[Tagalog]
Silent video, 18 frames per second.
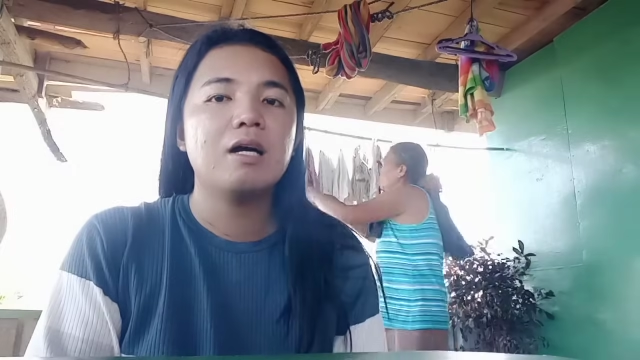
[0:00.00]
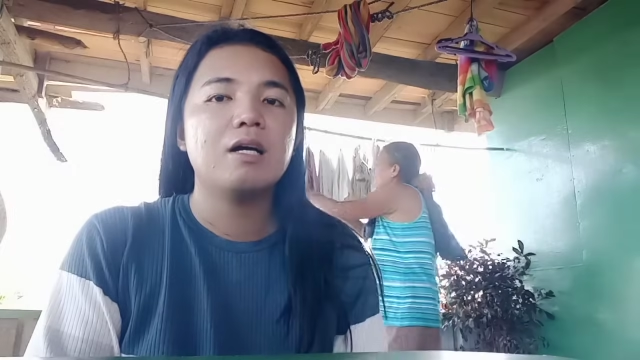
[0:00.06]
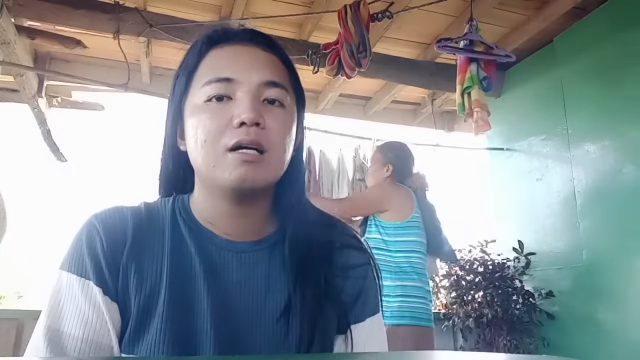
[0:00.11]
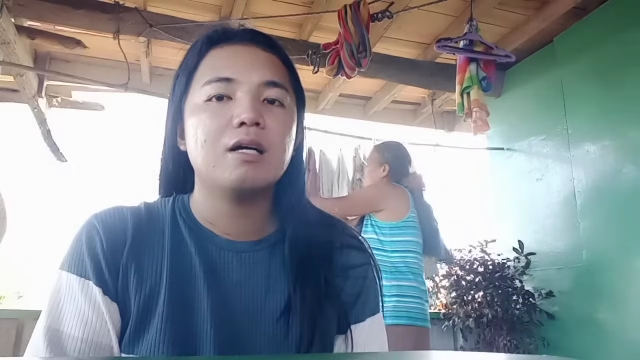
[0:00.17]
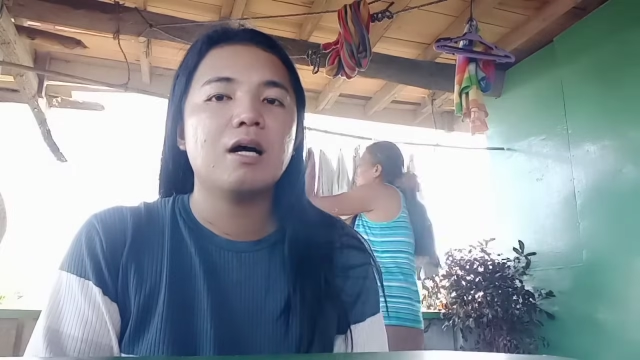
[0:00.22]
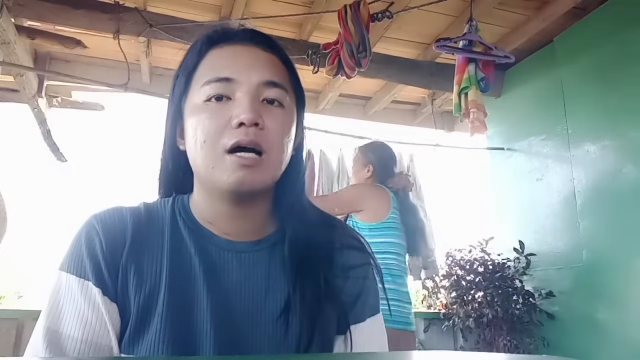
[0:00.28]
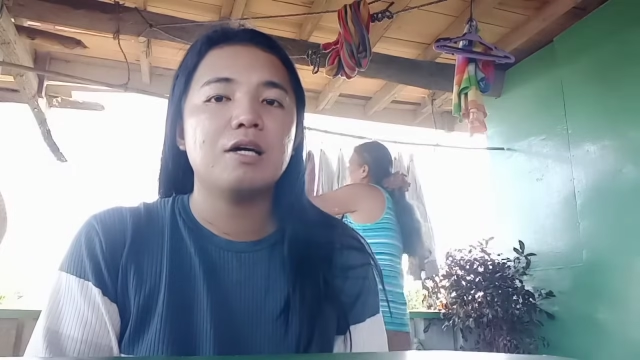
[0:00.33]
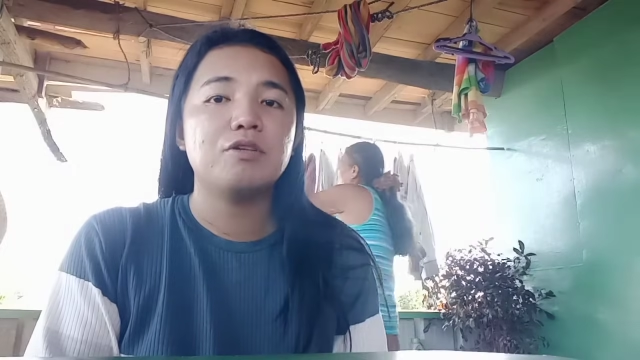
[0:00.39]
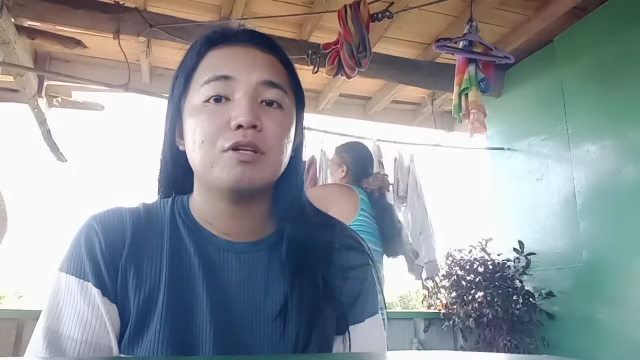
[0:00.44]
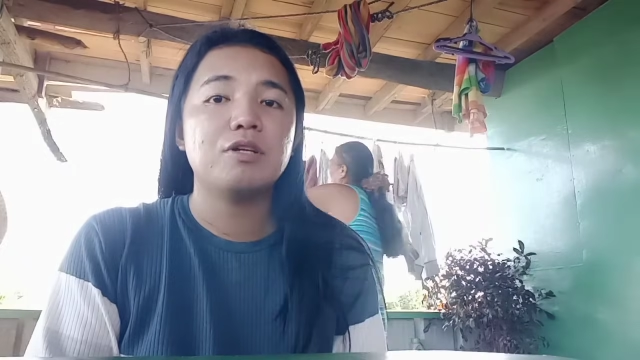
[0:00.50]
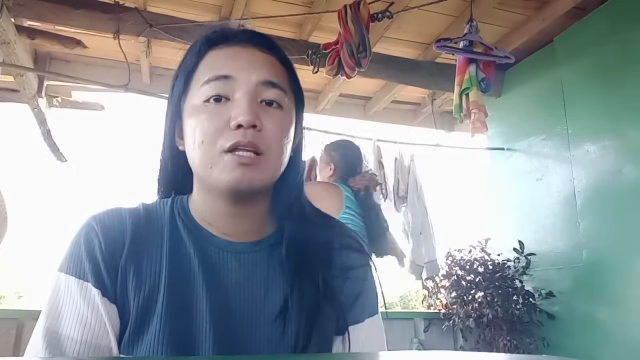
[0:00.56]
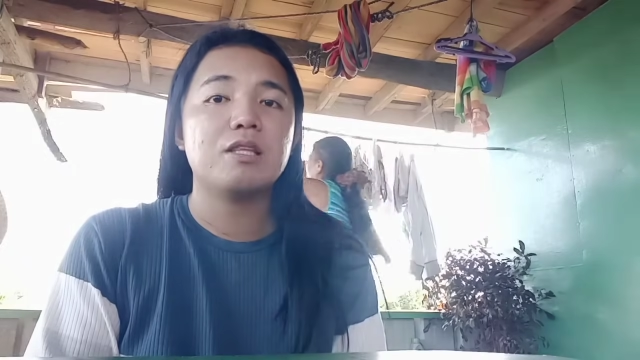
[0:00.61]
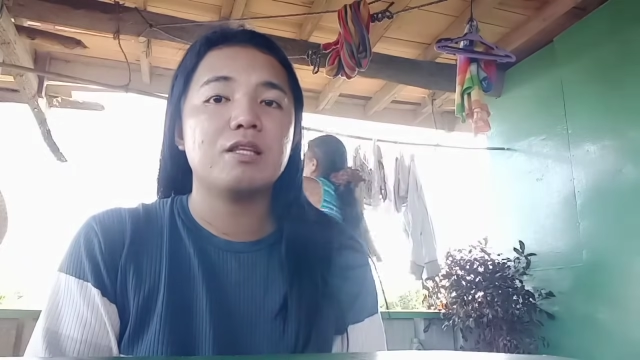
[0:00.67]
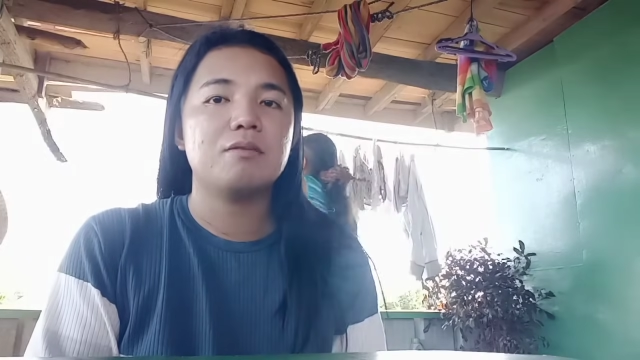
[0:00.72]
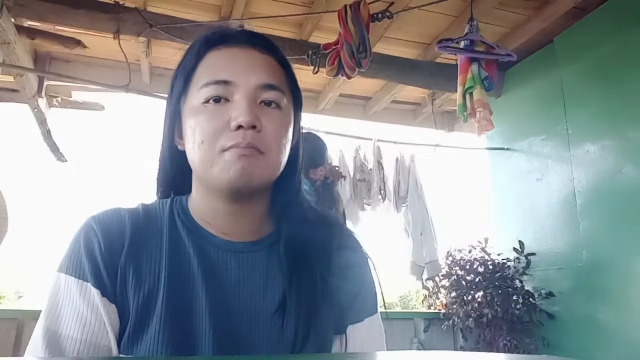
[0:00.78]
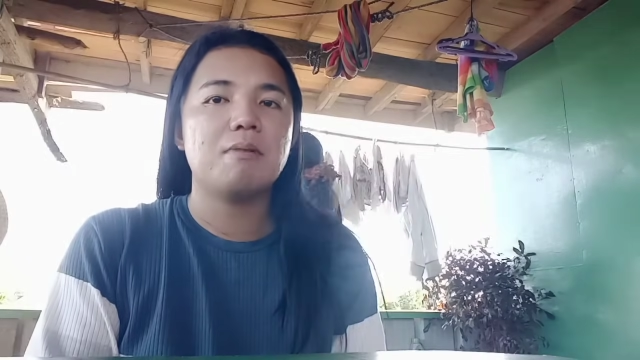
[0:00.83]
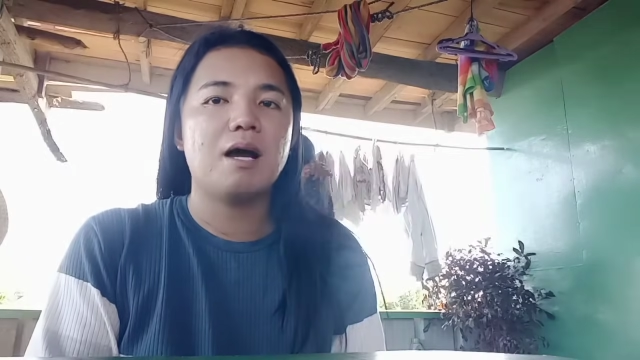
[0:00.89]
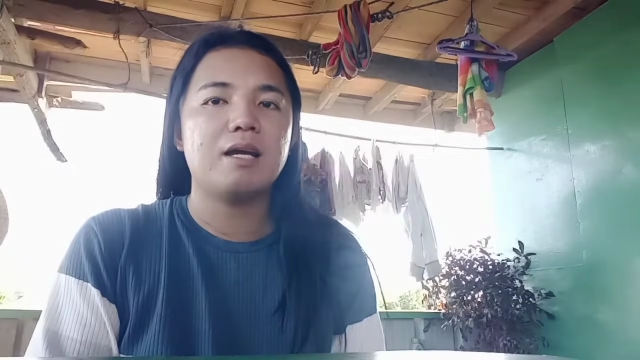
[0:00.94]
ano
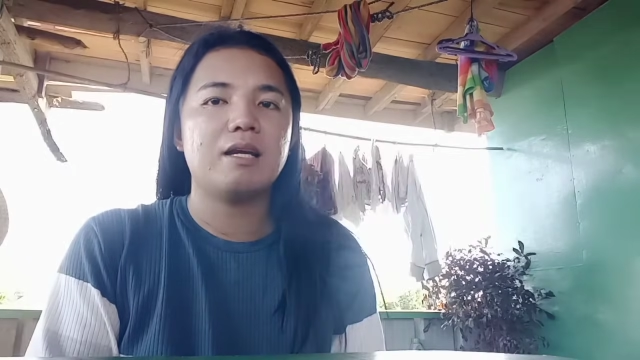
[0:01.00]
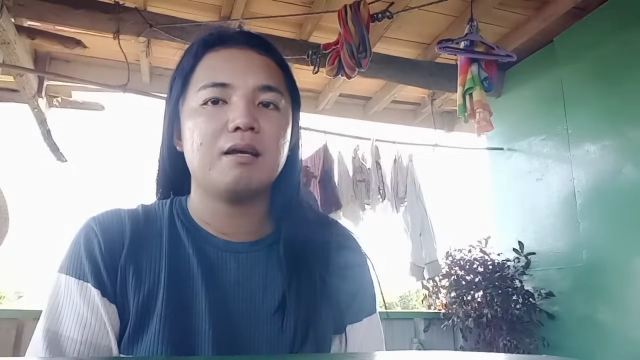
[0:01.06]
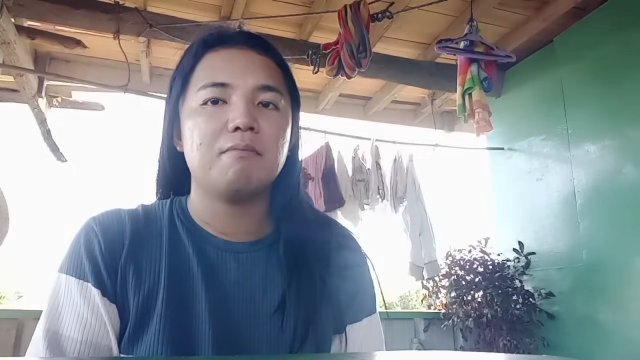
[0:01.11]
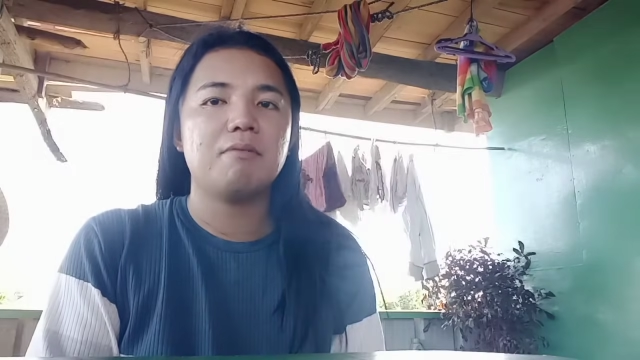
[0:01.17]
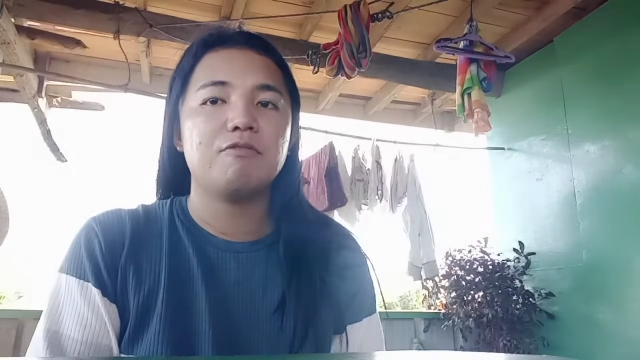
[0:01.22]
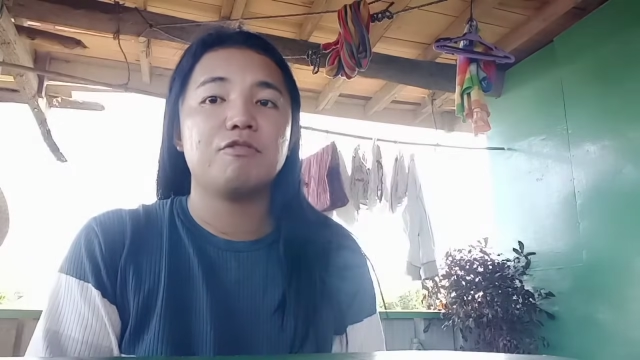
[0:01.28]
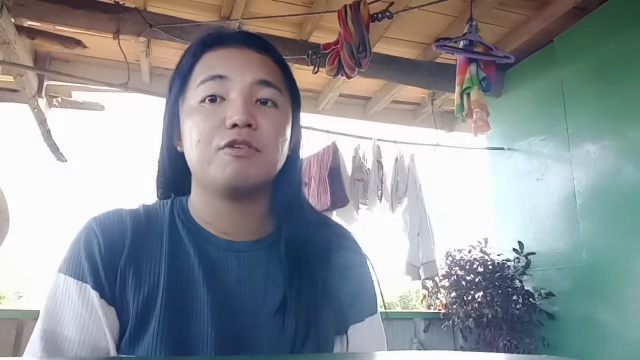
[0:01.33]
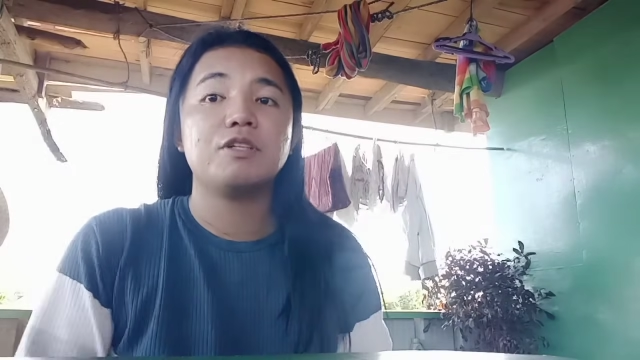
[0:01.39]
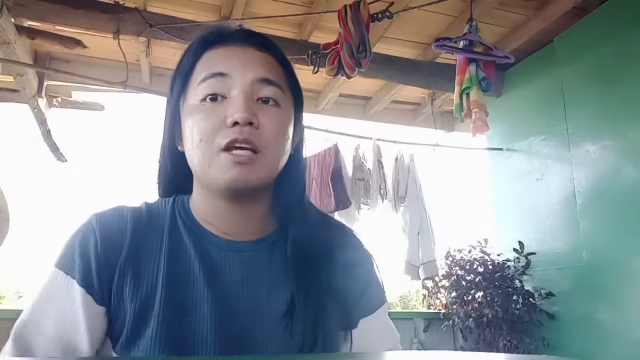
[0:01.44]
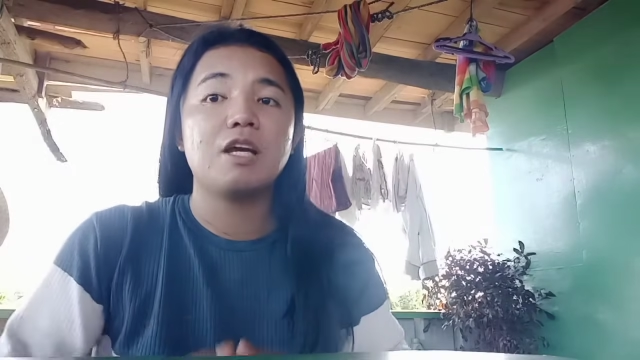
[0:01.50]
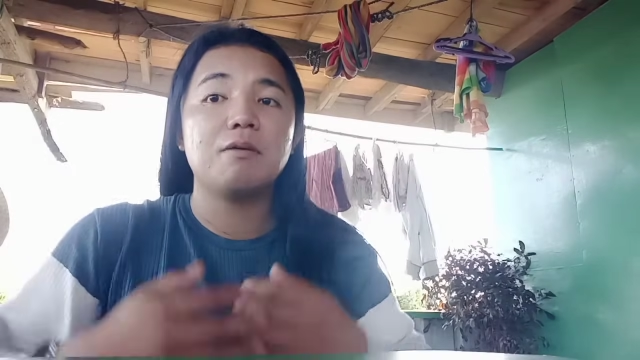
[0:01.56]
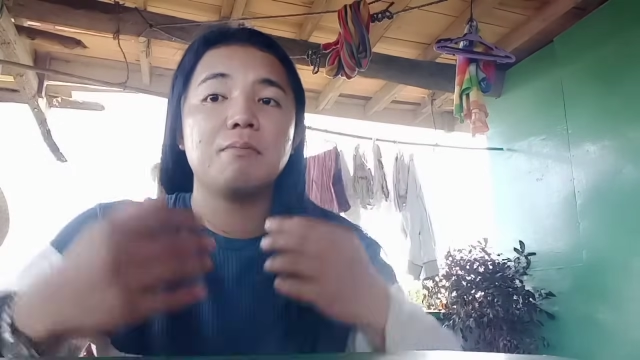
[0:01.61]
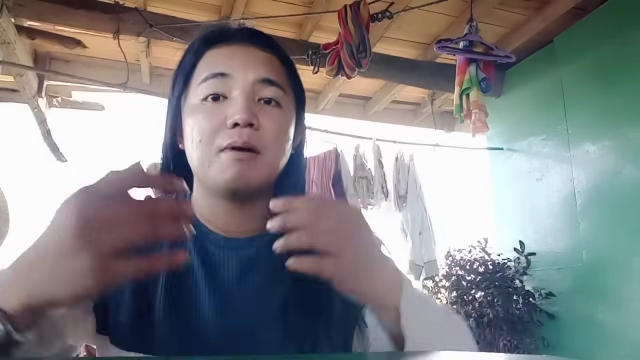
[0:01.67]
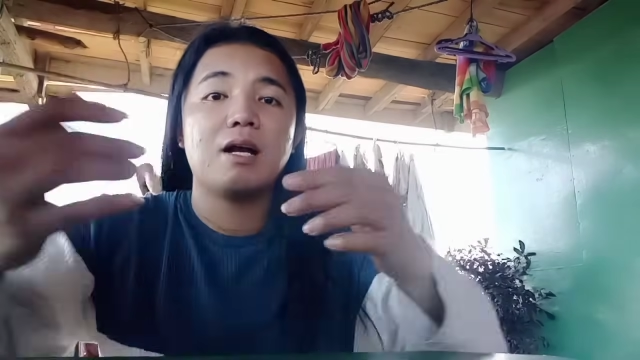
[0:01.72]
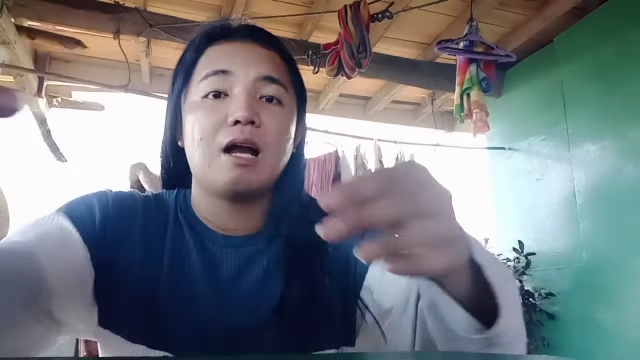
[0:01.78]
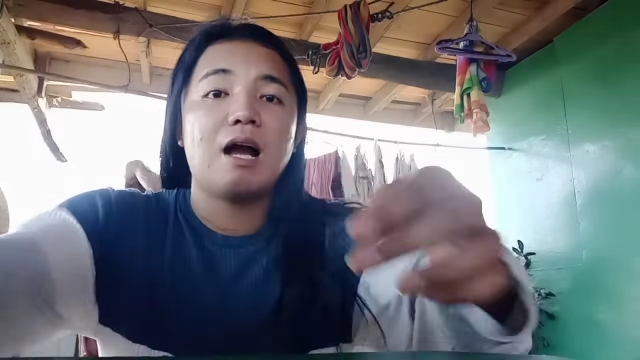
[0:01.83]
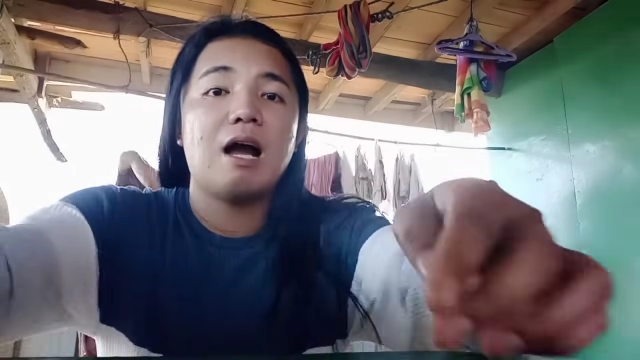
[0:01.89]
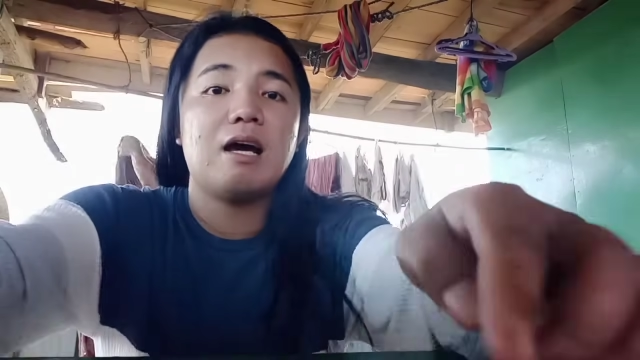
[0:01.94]
natin bahay na before tayo
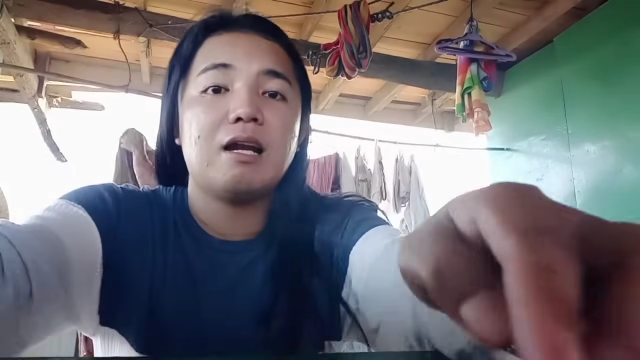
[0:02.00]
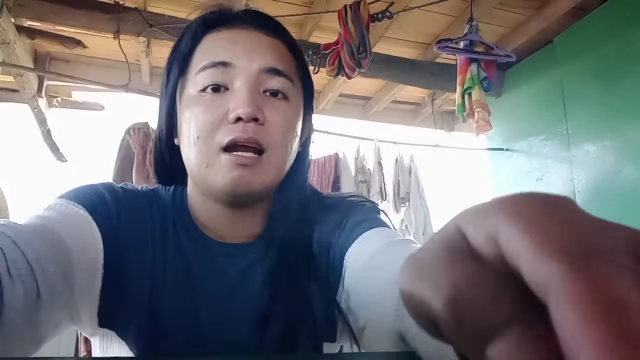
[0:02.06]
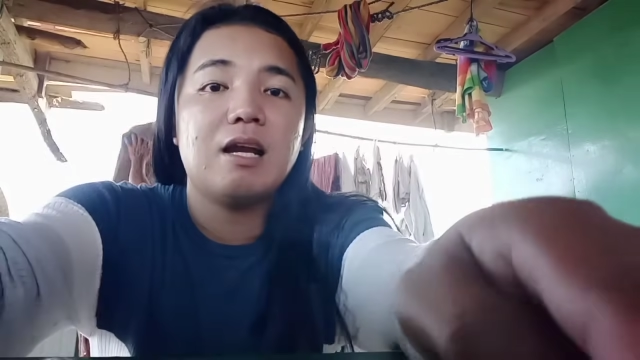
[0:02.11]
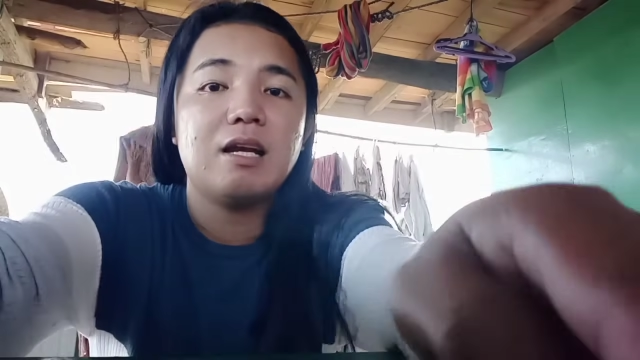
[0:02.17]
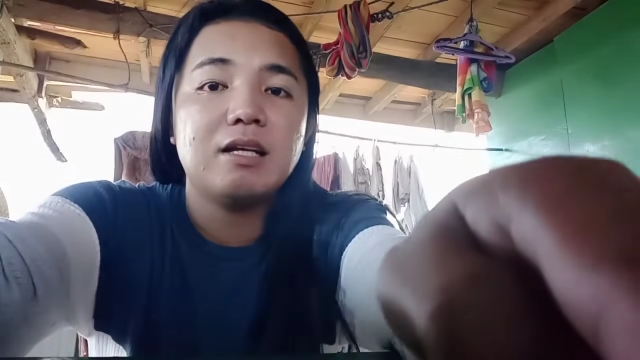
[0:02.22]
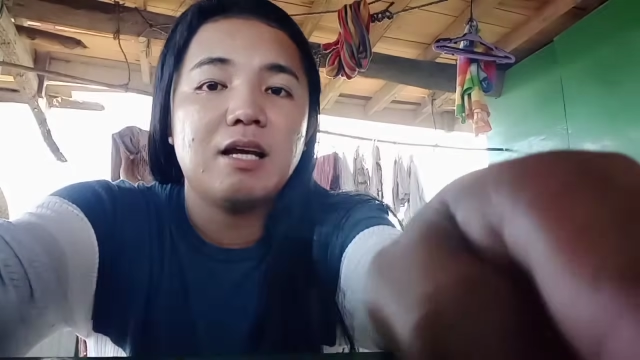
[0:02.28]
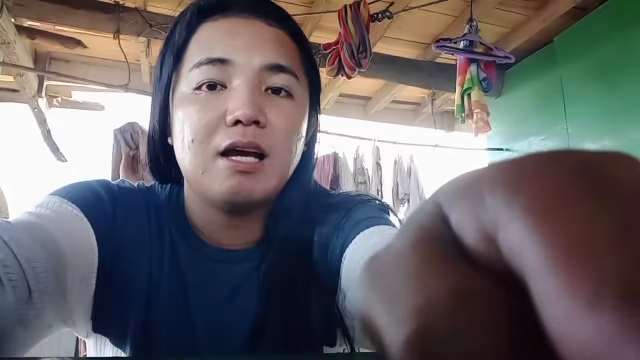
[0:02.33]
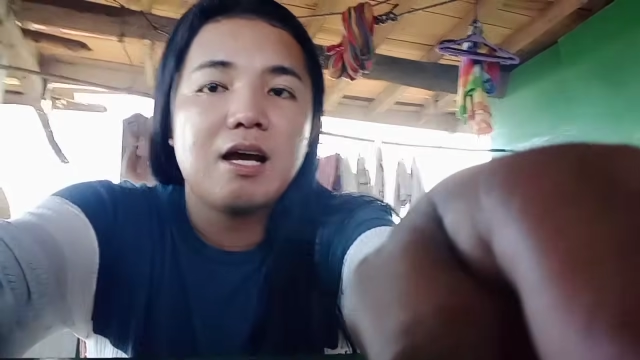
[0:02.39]
mag-aral guys